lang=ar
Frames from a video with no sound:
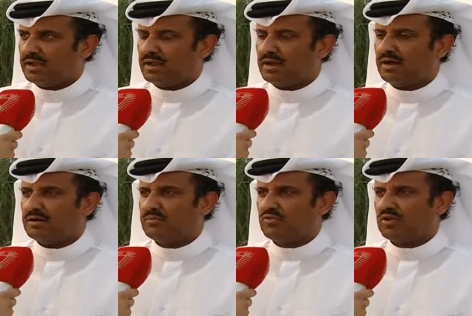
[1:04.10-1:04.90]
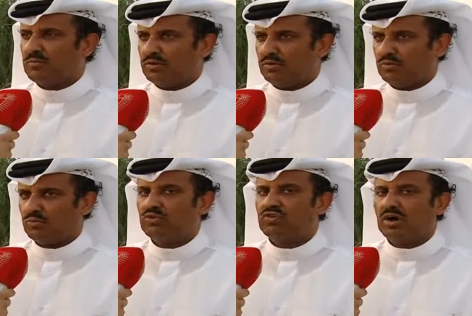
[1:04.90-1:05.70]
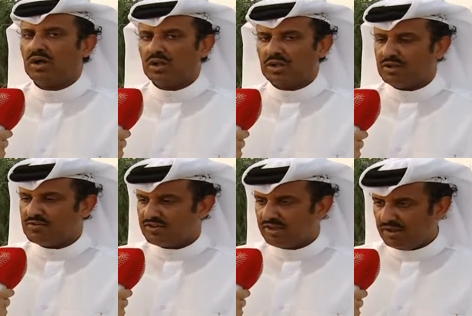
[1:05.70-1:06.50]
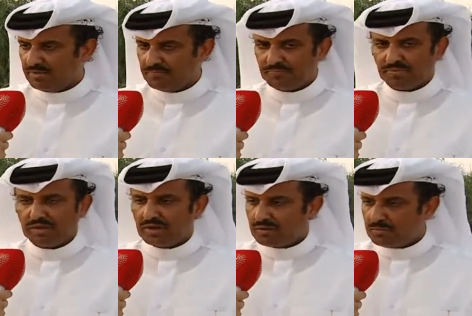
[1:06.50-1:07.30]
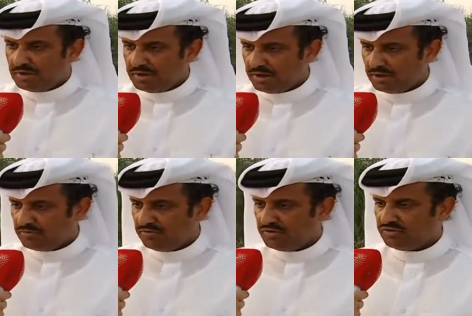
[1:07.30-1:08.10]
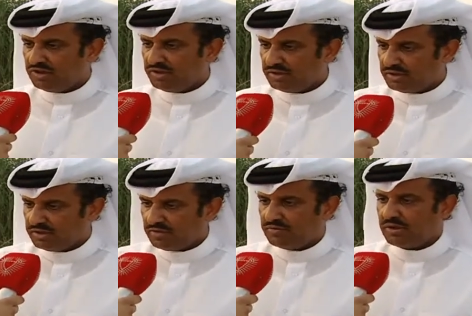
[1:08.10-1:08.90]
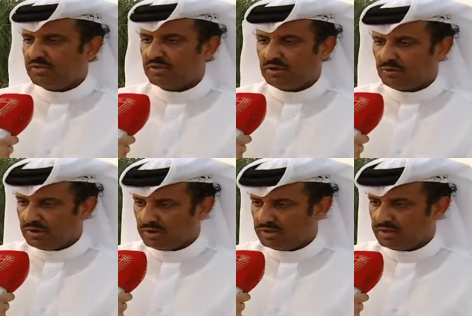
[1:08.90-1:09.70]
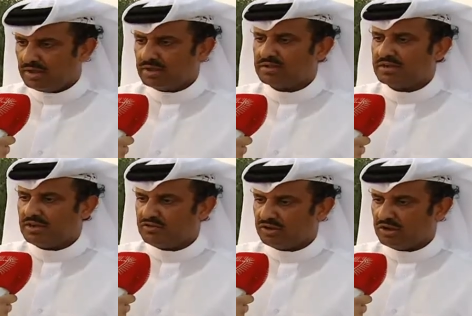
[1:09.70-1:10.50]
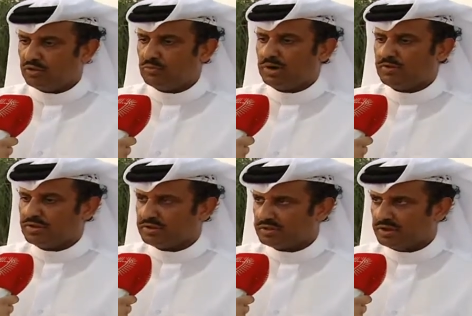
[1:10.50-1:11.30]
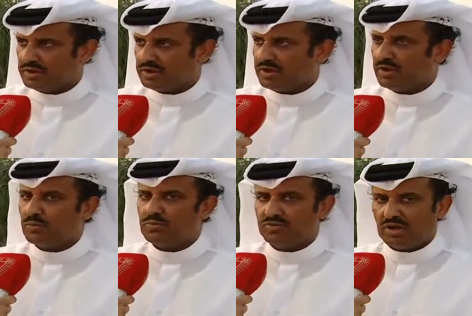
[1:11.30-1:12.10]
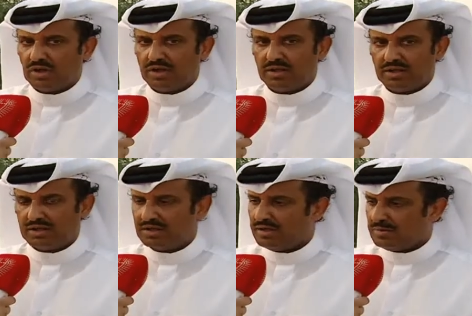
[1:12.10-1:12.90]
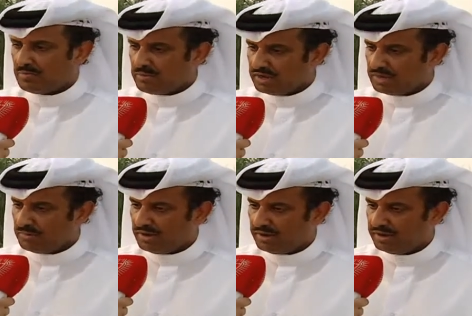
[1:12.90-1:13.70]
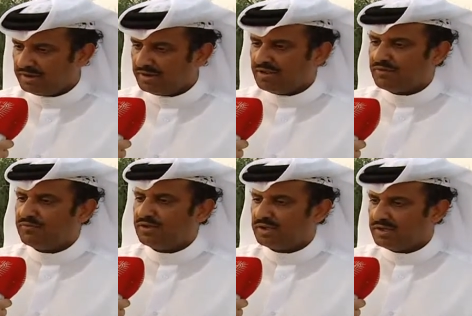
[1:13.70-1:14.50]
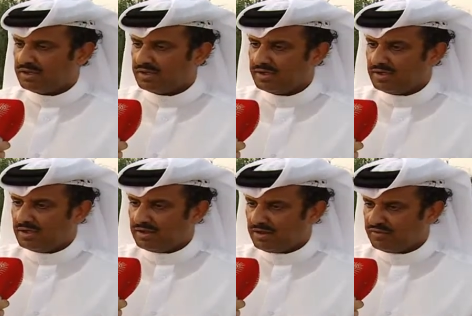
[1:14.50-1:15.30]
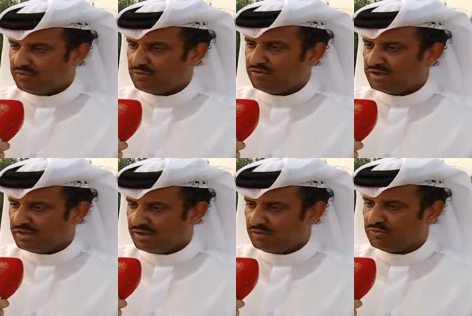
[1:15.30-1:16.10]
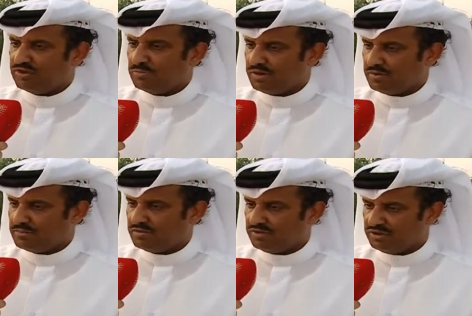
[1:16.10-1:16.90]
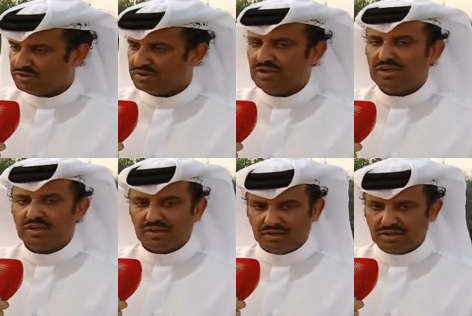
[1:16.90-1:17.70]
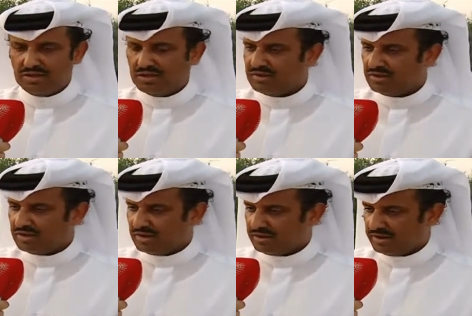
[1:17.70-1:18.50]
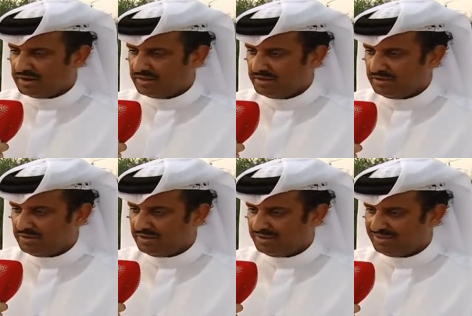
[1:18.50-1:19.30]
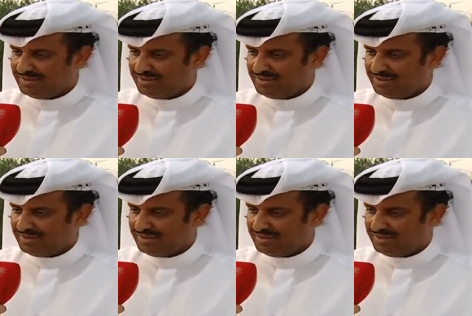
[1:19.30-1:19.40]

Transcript: الى الان 170 نوع وان شاء الله الجيل بندرب جيل جديد في هذه الهوايه للتحجيل ومعرفه الطير وان شاء الله آه، مملكه البحرين فيها ناس نشطاء وشباب نشيط آه، قادر على هذه الهوايه.